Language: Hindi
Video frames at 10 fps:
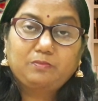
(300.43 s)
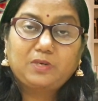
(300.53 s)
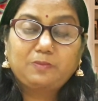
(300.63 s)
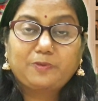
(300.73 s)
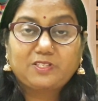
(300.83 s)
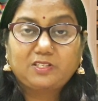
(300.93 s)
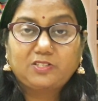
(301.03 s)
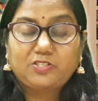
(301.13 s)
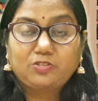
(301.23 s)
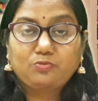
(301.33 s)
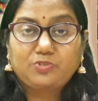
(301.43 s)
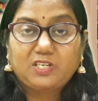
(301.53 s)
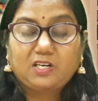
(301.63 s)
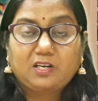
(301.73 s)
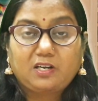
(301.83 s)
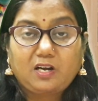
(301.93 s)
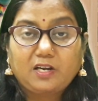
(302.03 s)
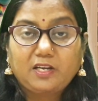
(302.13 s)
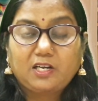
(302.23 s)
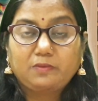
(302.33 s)
मनपसंद चीज़ उसे अगर
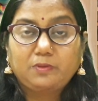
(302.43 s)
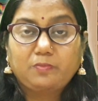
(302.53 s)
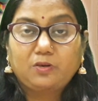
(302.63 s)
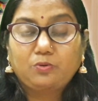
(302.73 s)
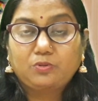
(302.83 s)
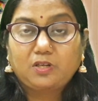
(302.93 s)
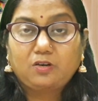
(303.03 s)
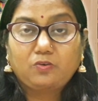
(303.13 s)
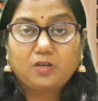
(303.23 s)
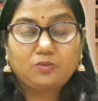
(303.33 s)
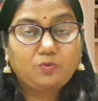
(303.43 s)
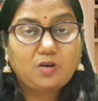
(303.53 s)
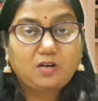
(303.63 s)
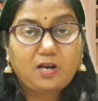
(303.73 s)
खाने का भी मन होता होगा तो